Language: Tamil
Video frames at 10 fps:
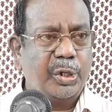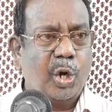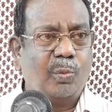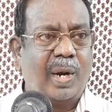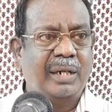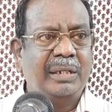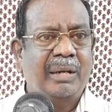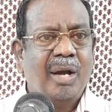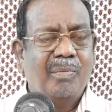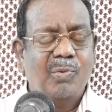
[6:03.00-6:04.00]
யோவான்
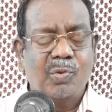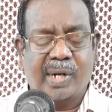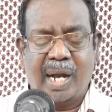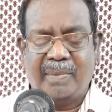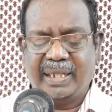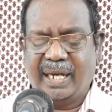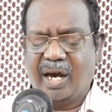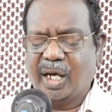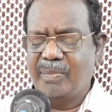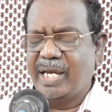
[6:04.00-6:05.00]
மூன்றாம்
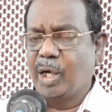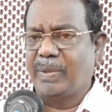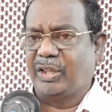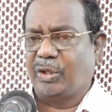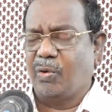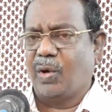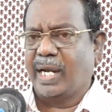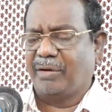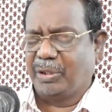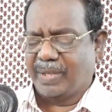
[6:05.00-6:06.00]
அதிகாரம் இருபத்தி
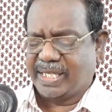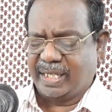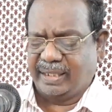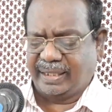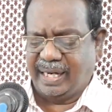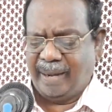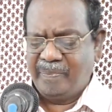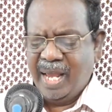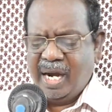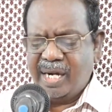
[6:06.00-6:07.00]
ஓராவது வசனத்தில்
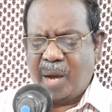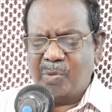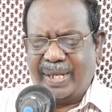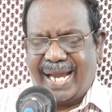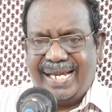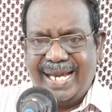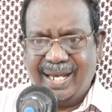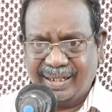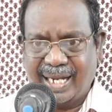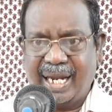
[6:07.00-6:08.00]
நம்முடைய
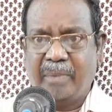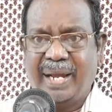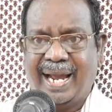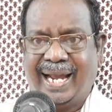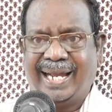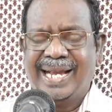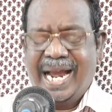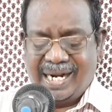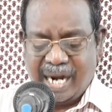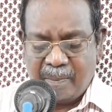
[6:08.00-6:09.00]
இருதயமே
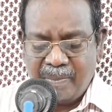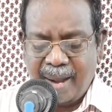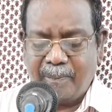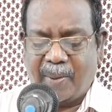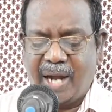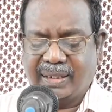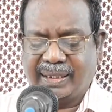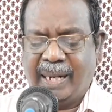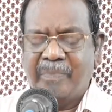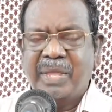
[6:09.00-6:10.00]
நம்மை
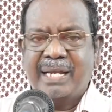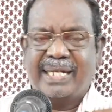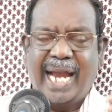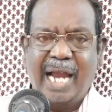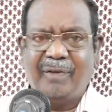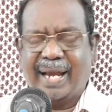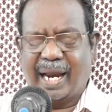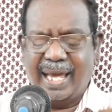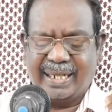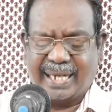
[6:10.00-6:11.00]
பார்த்து
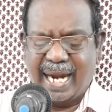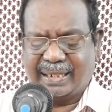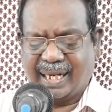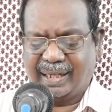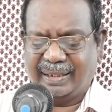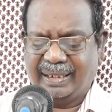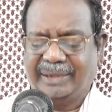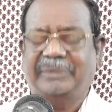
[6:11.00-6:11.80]
கேள்விகளை கேட்கிறது